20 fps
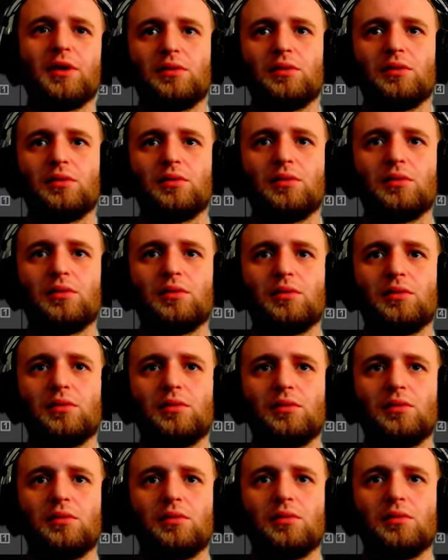A mam tam
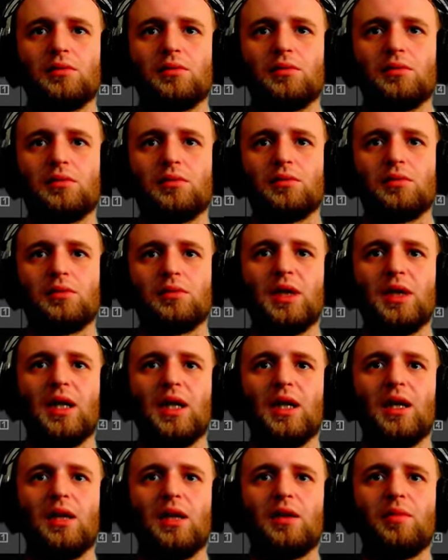wjechać, czy co?
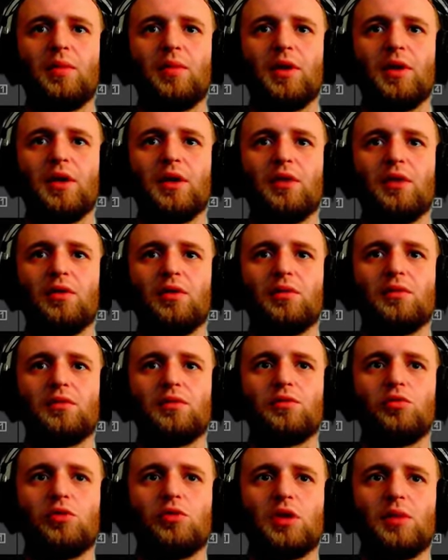Nie, chyba nie.
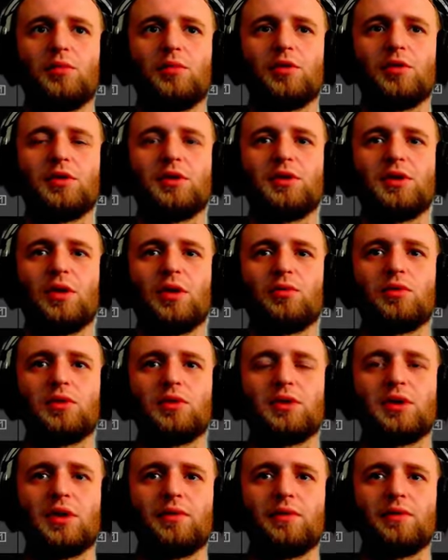Tutaj może dziś auto
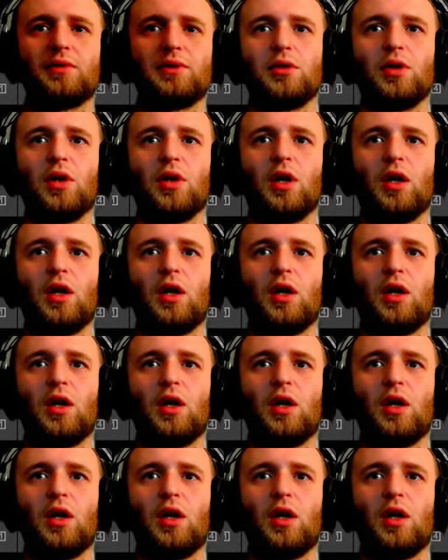zostawić. Ja!